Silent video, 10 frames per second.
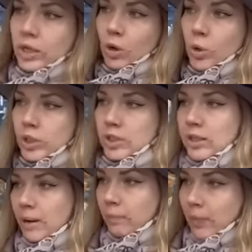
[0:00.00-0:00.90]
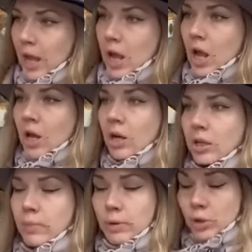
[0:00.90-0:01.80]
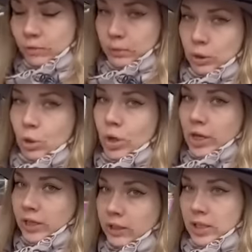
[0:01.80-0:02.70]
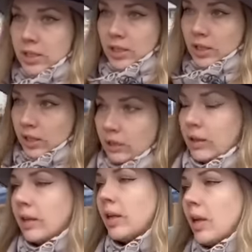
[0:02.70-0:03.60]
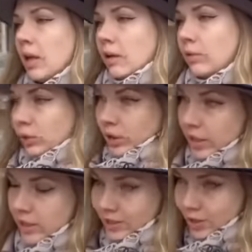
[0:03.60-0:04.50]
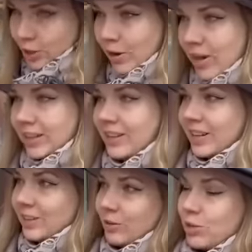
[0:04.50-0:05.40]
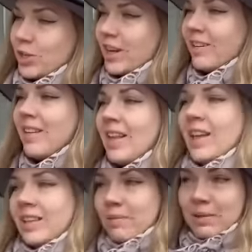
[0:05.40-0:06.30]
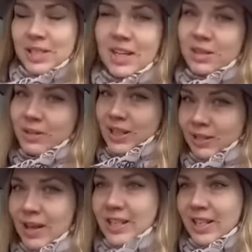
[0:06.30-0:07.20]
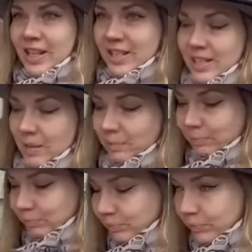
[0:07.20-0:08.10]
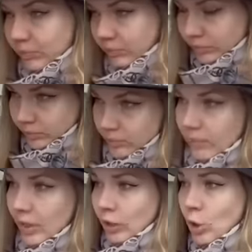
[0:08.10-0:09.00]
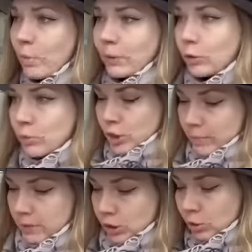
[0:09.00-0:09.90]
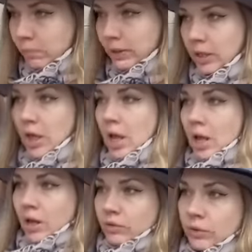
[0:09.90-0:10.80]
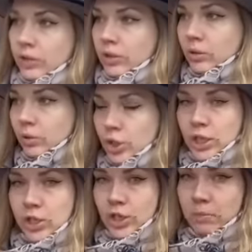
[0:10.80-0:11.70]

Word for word: находится а, напротив метро «Электросила». Вот еще одна точка, непосредственно связанная с ним но потом уже поступит в училище